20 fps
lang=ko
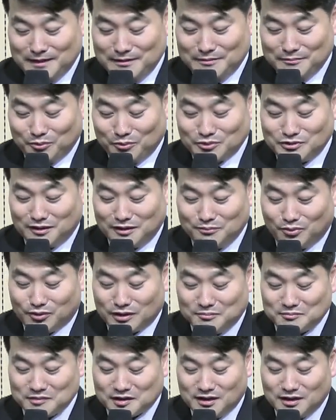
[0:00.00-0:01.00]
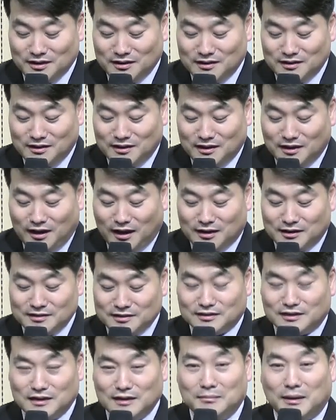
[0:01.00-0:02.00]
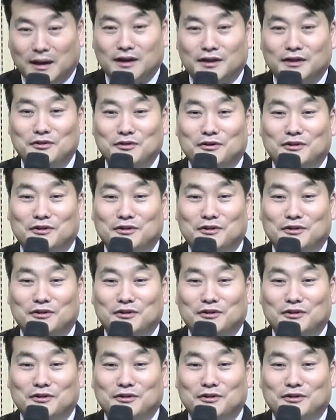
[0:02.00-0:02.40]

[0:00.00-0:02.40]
모세가 뭐랍니까? 하나님께 말해요.